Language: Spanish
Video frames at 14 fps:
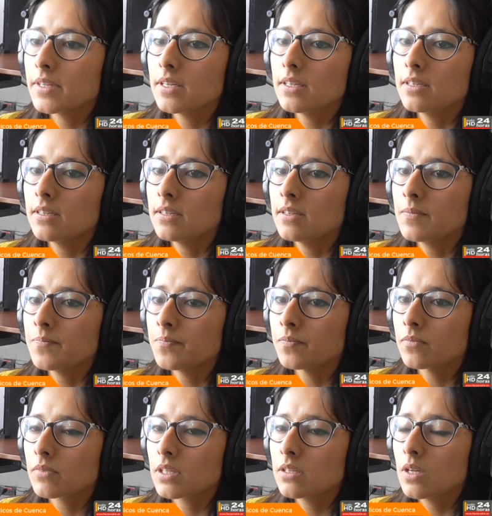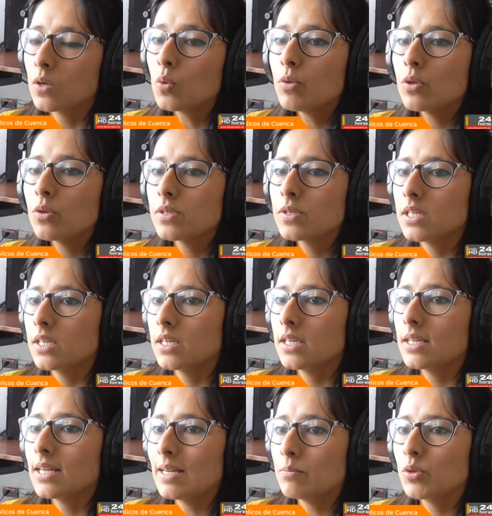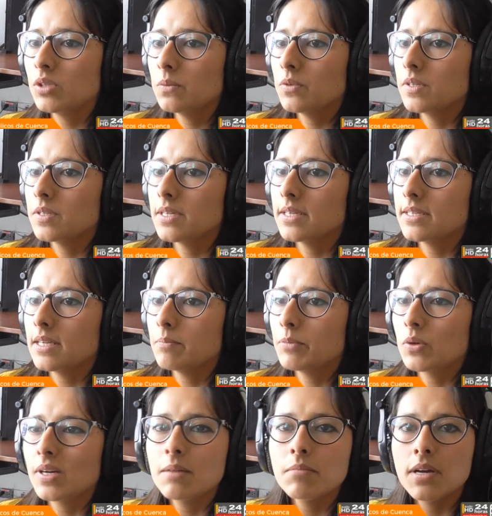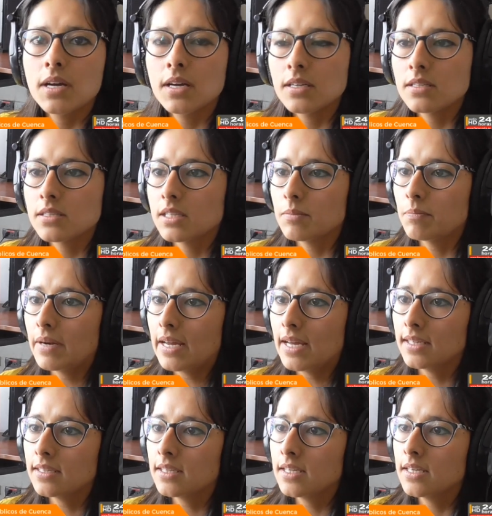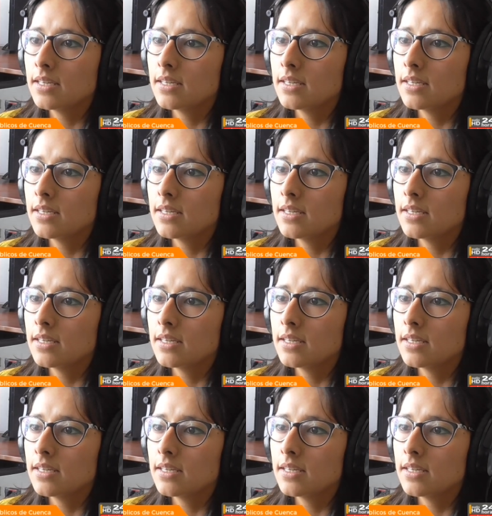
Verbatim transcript: em, de algún modo este, el, motivo de traer al programa este plan